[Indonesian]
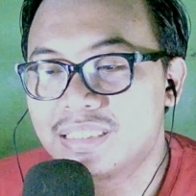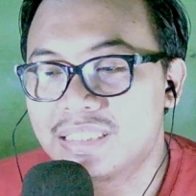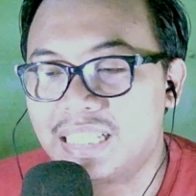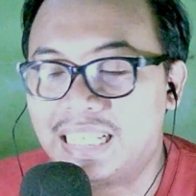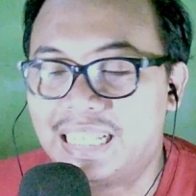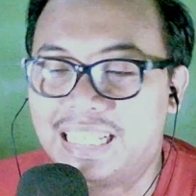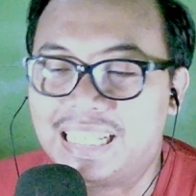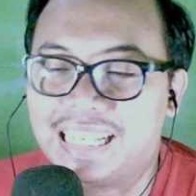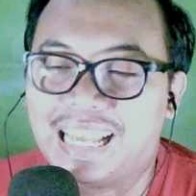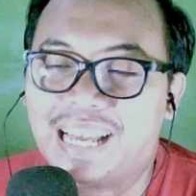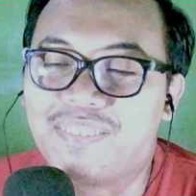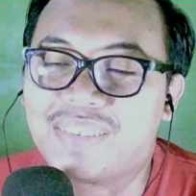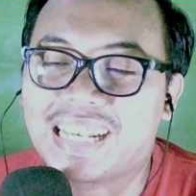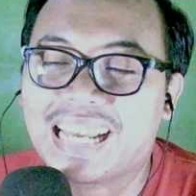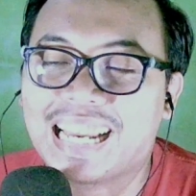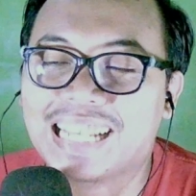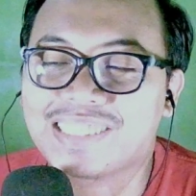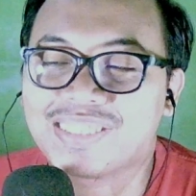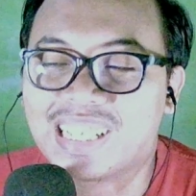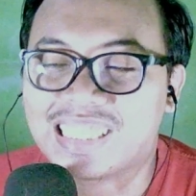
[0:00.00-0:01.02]
Gila, mereka
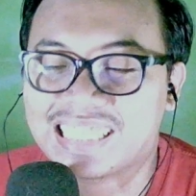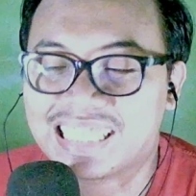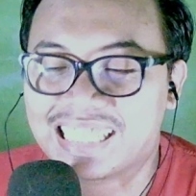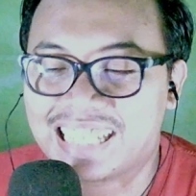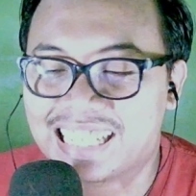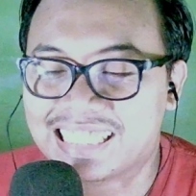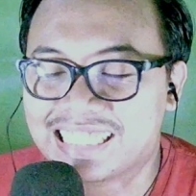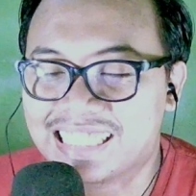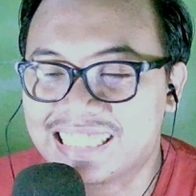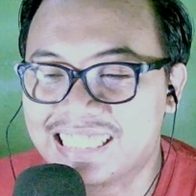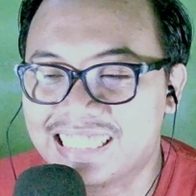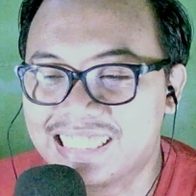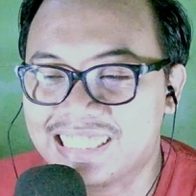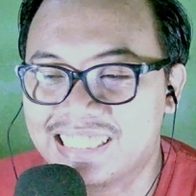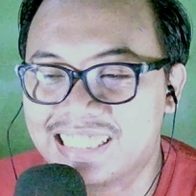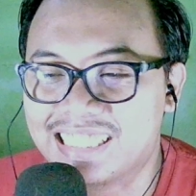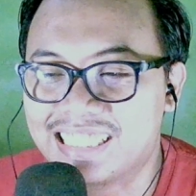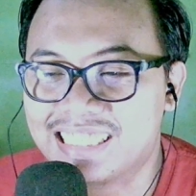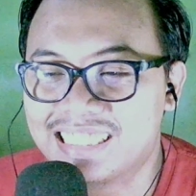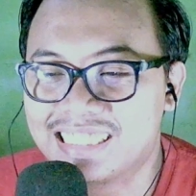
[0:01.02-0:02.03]
langsung gatel-gatel gitu
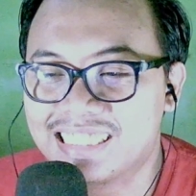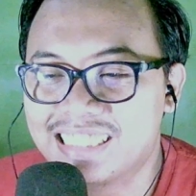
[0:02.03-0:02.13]
ya.